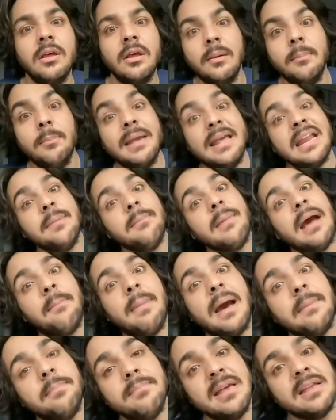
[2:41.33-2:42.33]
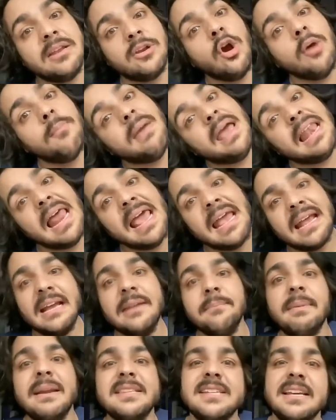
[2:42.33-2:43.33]
मेरे माँ बाप मेरे को बेल
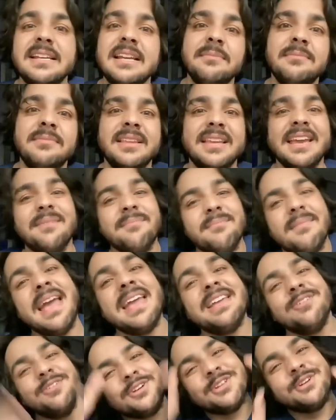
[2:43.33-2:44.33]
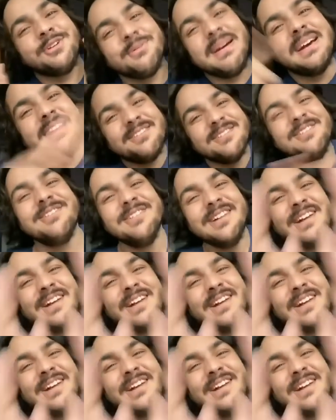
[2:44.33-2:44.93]
आइकन पर जन्म दिए मैं यूट्यूबर हूँ